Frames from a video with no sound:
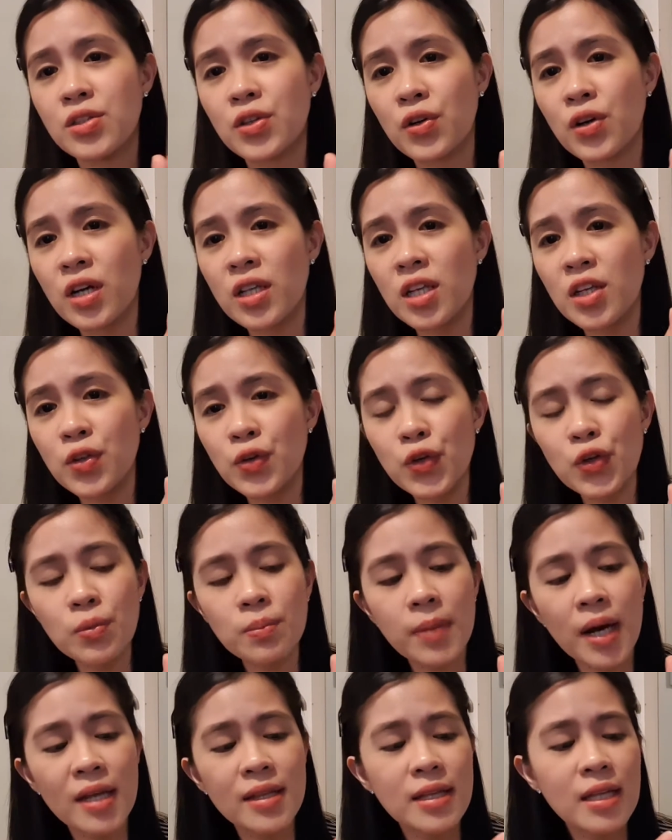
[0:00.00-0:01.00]
So, ganito
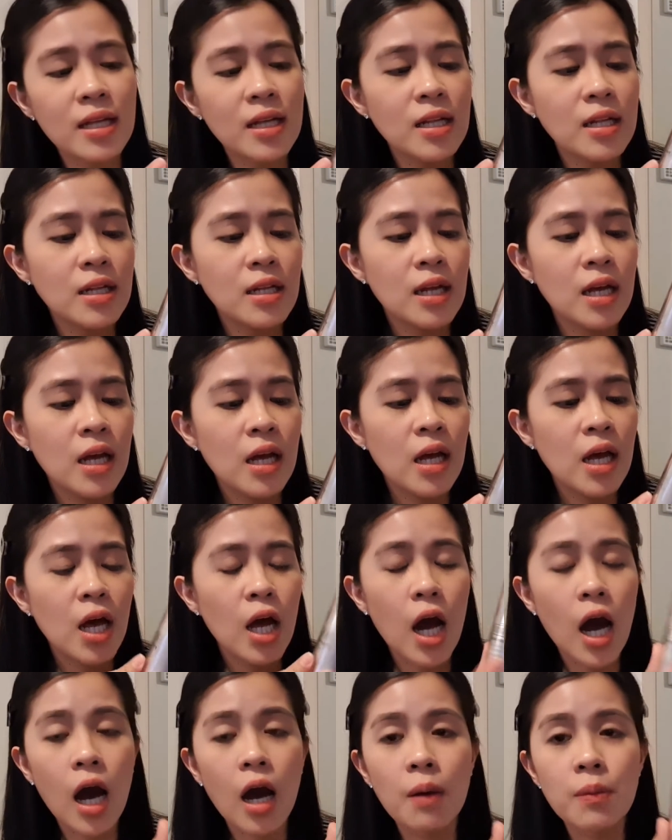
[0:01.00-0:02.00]
yung bottle
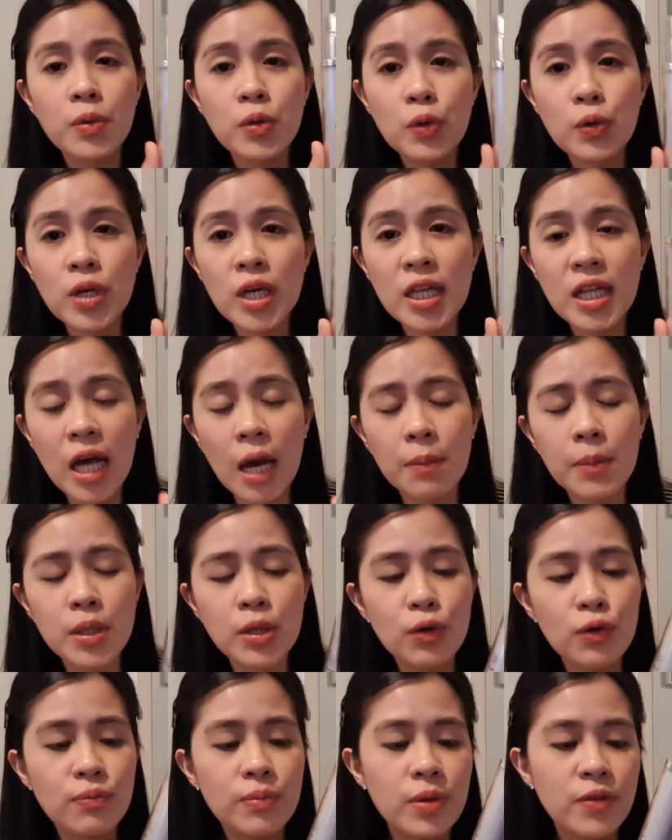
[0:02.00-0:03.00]
um, nung
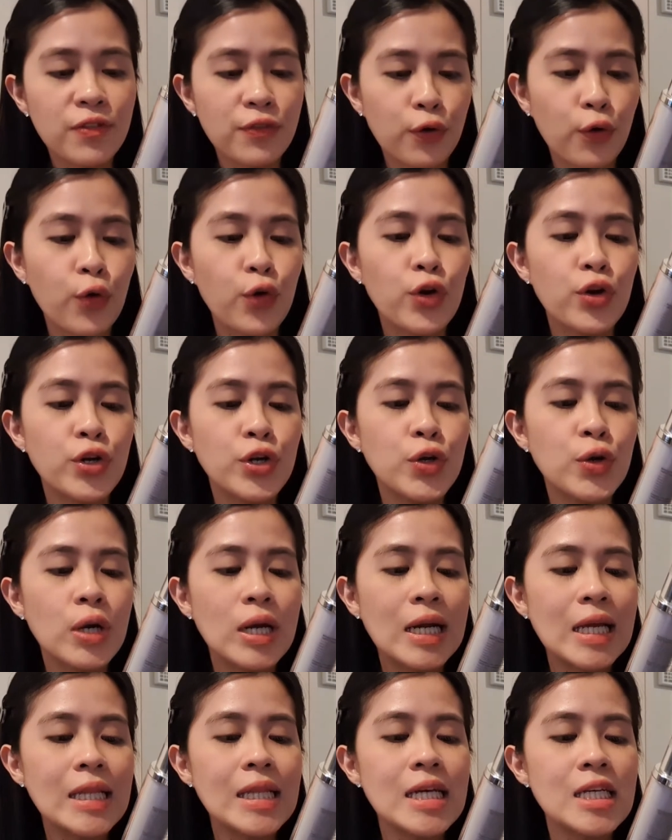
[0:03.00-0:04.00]
ginamit ko before, yung
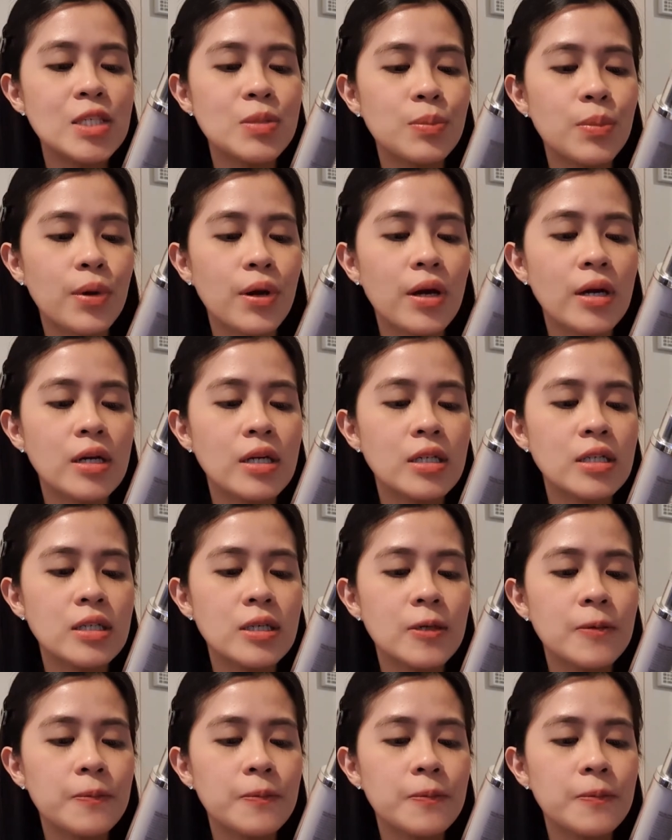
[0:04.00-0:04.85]
Clinic Smart.